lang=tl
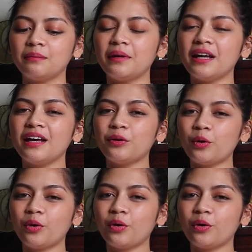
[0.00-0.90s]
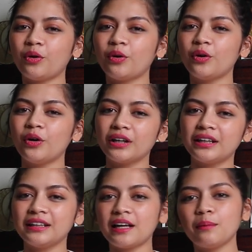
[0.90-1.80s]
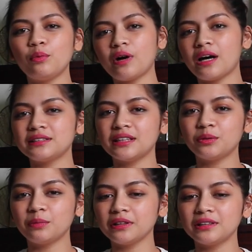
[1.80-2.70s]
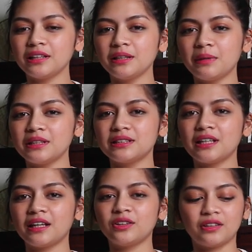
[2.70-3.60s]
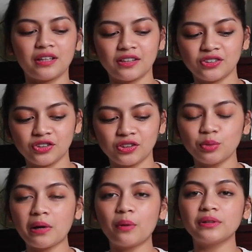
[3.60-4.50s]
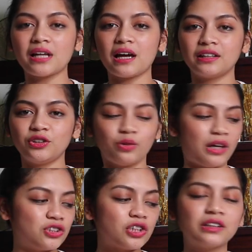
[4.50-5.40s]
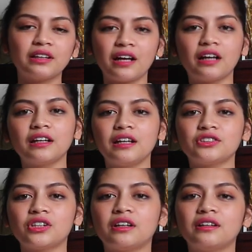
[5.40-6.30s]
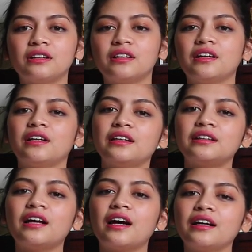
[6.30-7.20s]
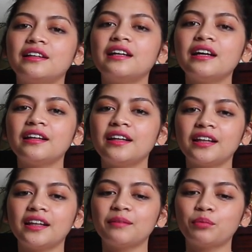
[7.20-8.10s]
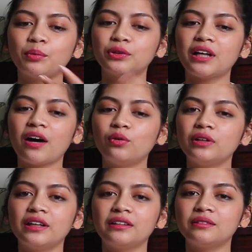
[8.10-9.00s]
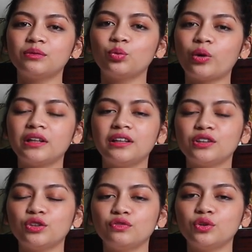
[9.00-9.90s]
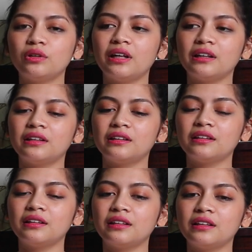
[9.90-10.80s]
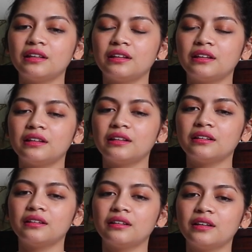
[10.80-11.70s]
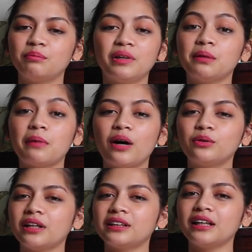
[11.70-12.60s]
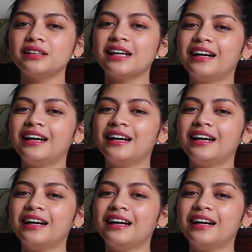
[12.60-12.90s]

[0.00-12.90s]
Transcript: Pero, kinabukasan ng birthday ni Bastet, nagtumaw sa akin yung HR ng AirAsia. Na ganyan, pumunta ako ulit, one interview ulit, ganyan. May nag-backout at ang isa.